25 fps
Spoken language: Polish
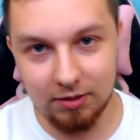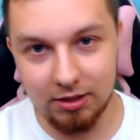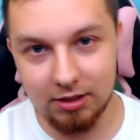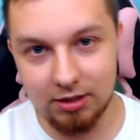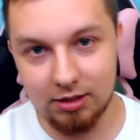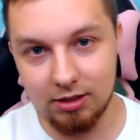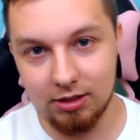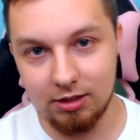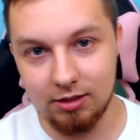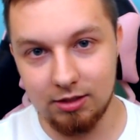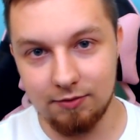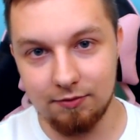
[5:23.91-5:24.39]

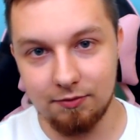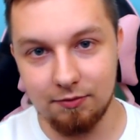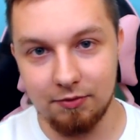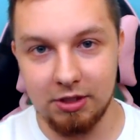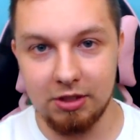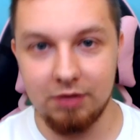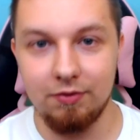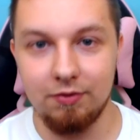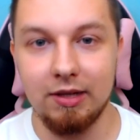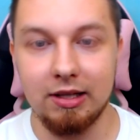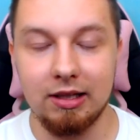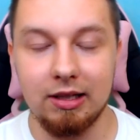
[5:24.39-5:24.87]
z
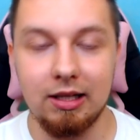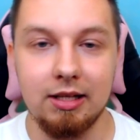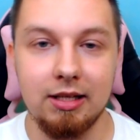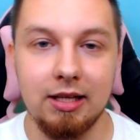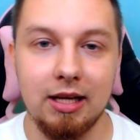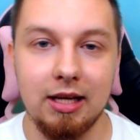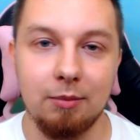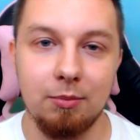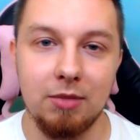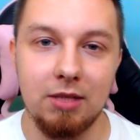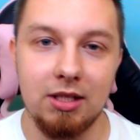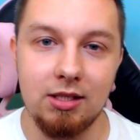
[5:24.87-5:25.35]

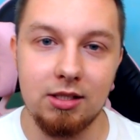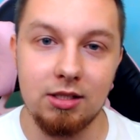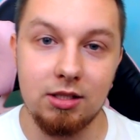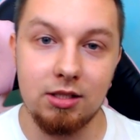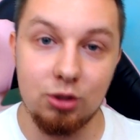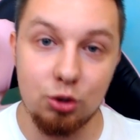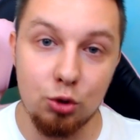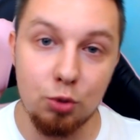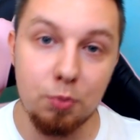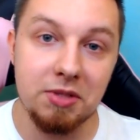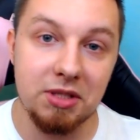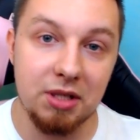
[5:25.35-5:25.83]
wyświetleniami, z
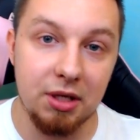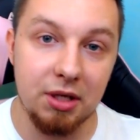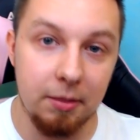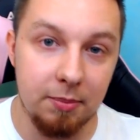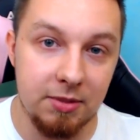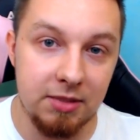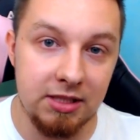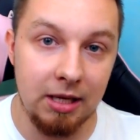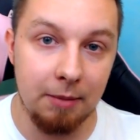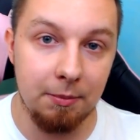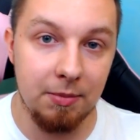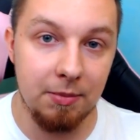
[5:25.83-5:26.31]

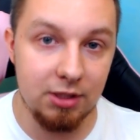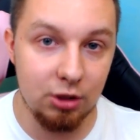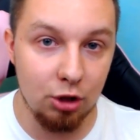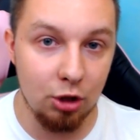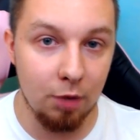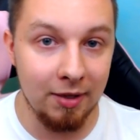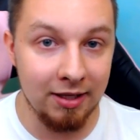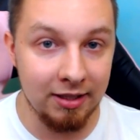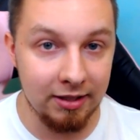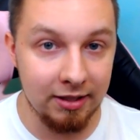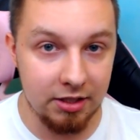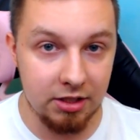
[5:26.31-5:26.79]
subskrypcjami, z
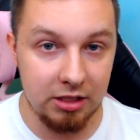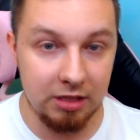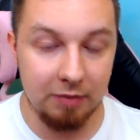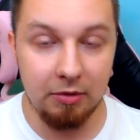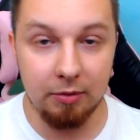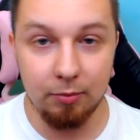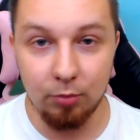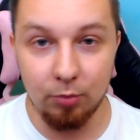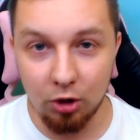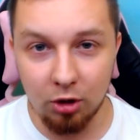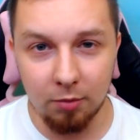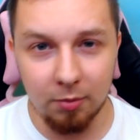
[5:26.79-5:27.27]

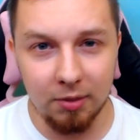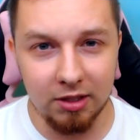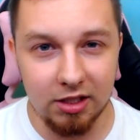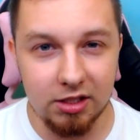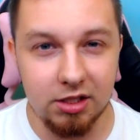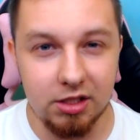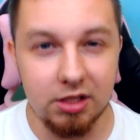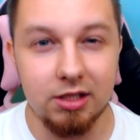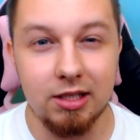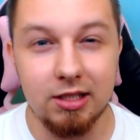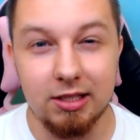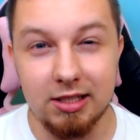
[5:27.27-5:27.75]
komentarzami, bo
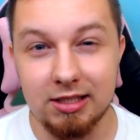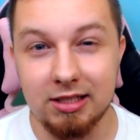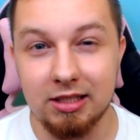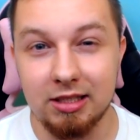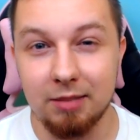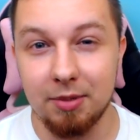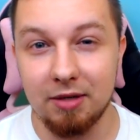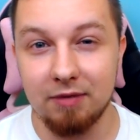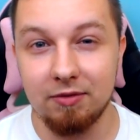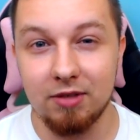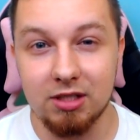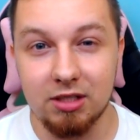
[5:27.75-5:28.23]
komentarzy też jest
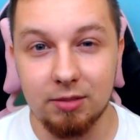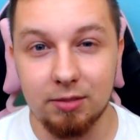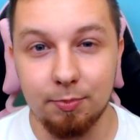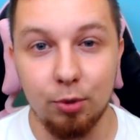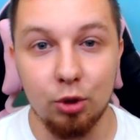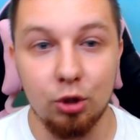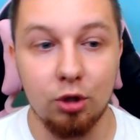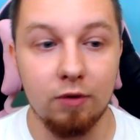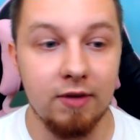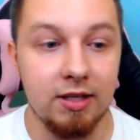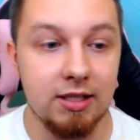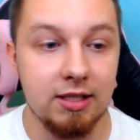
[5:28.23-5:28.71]
naprawdę
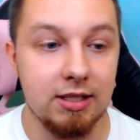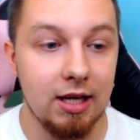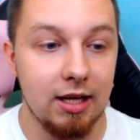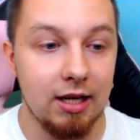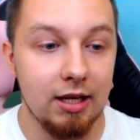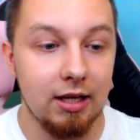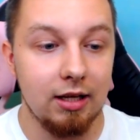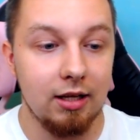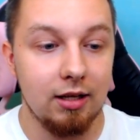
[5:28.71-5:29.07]
sporo, więc